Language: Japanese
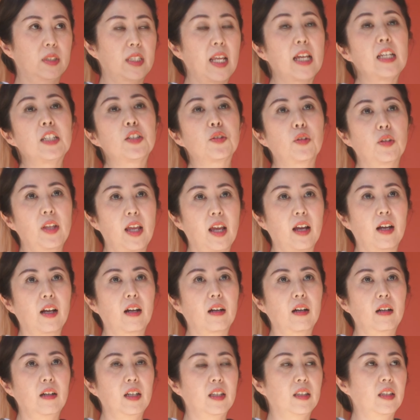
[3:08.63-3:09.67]
天書で
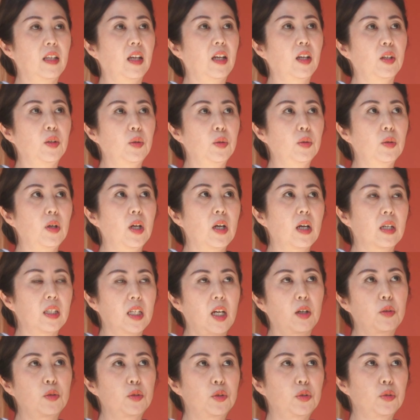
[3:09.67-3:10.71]
書かれている「
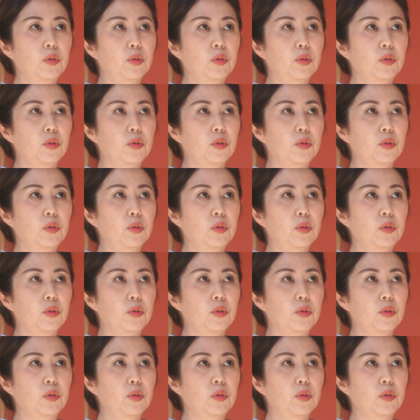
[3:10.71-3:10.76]
百